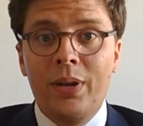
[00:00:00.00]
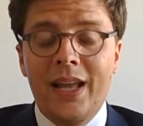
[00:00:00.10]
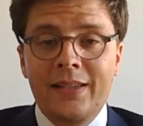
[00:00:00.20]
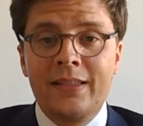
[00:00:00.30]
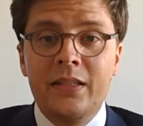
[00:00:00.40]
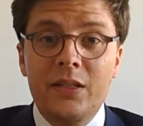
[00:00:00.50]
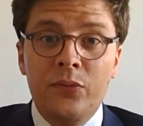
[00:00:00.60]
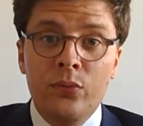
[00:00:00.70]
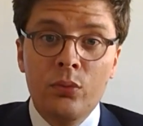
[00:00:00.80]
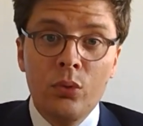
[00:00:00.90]
complexes et
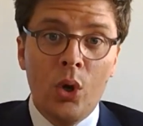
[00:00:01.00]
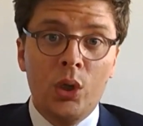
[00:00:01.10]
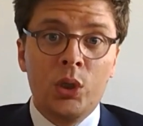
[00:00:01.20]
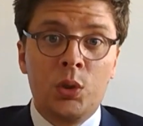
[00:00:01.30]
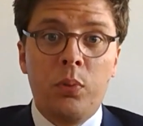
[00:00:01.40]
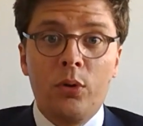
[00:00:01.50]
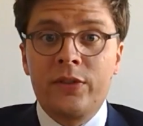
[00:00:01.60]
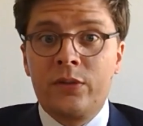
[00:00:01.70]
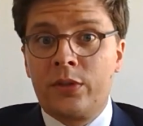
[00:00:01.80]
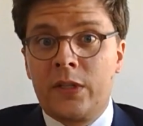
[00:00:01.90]
diffus. Je
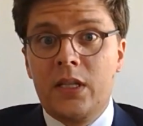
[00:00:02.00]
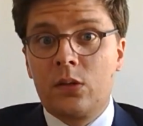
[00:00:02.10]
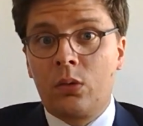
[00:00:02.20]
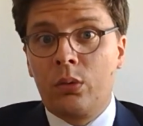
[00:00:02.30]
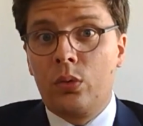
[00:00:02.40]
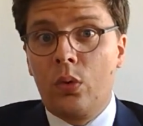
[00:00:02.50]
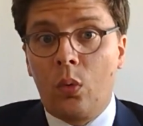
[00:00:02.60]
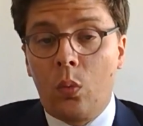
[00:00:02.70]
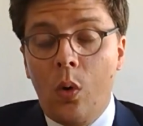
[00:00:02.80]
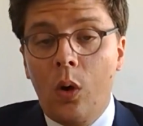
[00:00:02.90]
pense au sinistre de
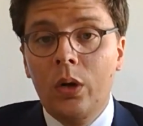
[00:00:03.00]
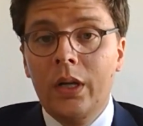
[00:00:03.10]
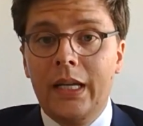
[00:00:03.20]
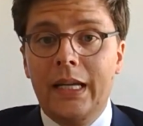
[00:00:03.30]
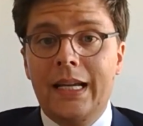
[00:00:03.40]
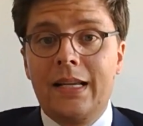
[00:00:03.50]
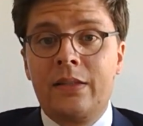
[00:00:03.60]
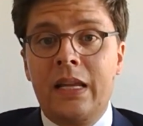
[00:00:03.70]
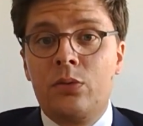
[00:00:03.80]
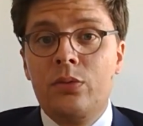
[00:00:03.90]
Rouen et
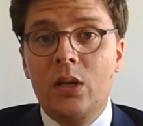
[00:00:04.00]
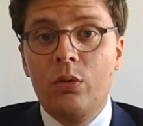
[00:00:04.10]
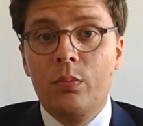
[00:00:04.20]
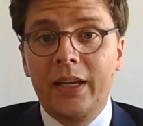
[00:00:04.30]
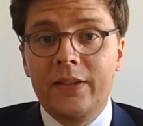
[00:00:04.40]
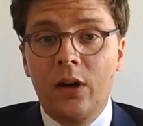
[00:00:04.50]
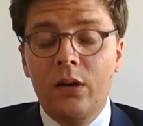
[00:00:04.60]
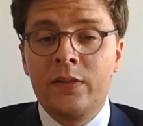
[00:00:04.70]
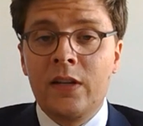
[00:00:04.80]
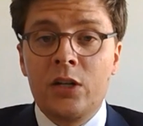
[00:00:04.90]
à cette usine
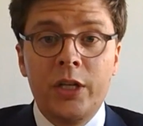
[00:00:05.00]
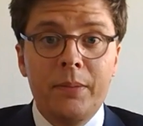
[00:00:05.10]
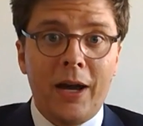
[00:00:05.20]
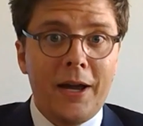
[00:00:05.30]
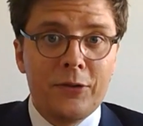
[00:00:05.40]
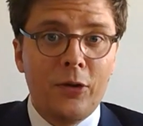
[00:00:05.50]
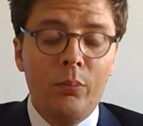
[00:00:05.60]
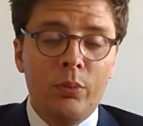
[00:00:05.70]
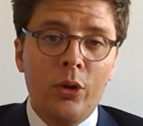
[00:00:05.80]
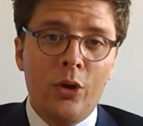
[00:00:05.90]
Lubrizol. Sachez par
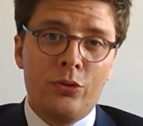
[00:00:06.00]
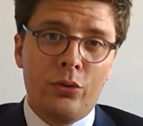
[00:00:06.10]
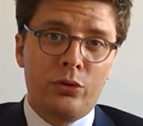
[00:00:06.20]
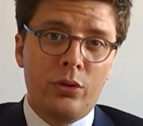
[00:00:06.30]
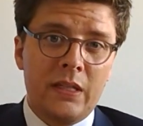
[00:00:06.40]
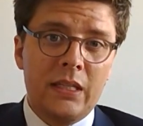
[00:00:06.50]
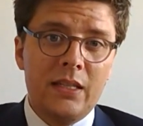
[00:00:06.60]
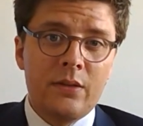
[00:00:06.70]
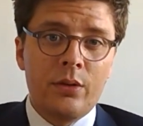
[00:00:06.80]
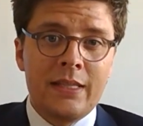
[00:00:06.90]
exemple sur ce
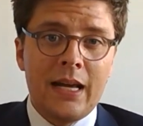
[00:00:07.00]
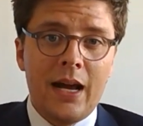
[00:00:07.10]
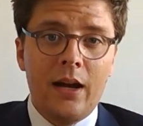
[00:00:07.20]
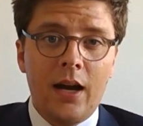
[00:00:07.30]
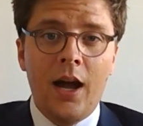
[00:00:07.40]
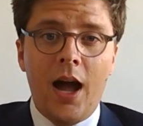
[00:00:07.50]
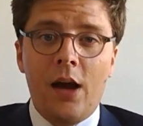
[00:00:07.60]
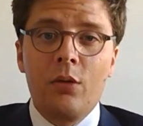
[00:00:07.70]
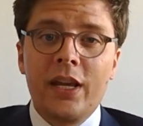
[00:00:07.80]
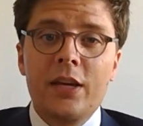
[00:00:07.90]
sinistre que ça
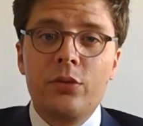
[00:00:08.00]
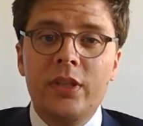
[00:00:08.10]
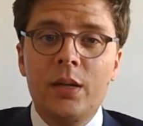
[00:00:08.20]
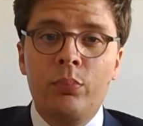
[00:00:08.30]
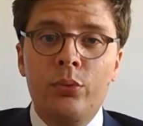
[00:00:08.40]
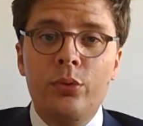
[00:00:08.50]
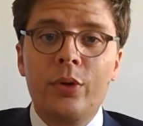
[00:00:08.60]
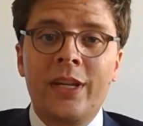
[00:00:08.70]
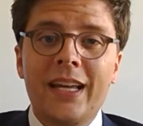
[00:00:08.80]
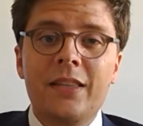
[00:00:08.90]
a, occasionné
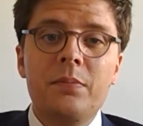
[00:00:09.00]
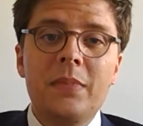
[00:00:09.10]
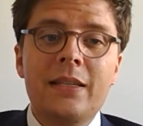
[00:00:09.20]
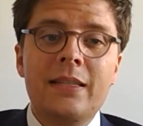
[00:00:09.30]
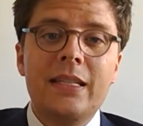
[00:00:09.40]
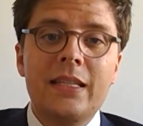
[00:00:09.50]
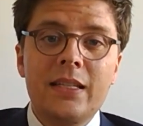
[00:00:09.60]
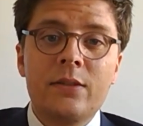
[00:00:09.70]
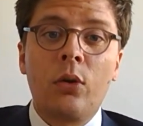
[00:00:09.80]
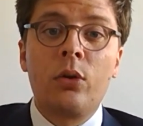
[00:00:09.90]
plus de 4000
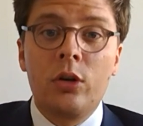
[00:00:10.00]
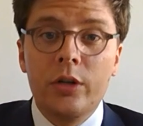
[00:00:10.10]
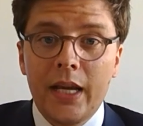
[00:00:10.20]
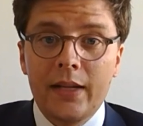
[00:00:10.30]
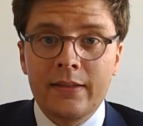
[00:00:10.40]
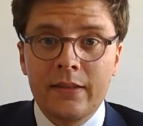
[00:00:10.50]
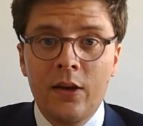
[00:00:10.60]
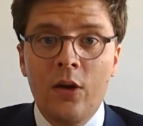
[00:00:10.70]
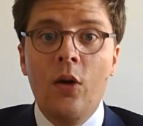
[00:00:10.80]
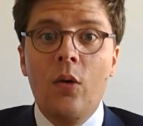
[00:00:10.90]
sinistres
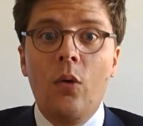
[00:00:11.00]
connexes